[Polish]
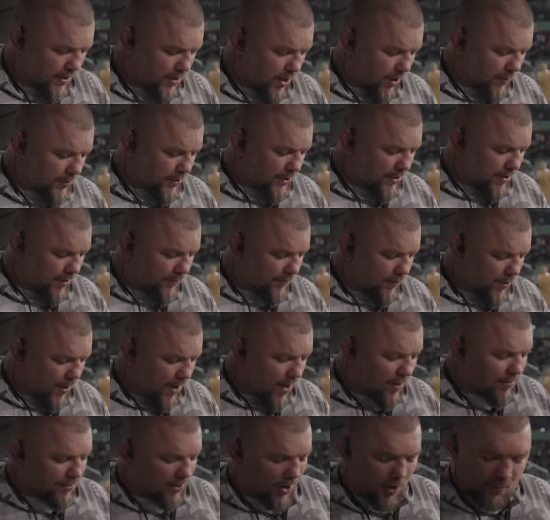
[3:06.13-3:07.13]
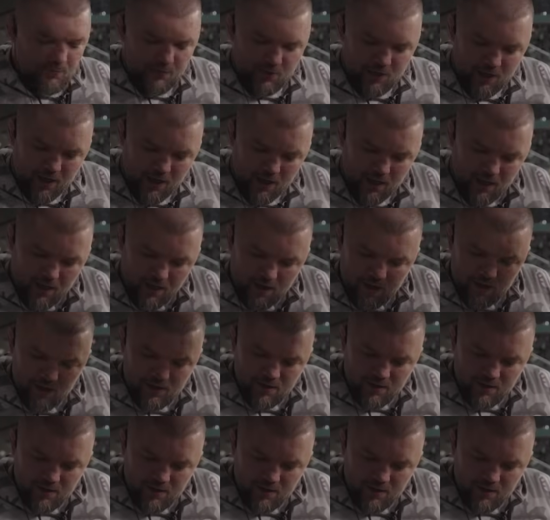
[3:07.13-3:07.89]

Dobrze trafiłem? Dobrze.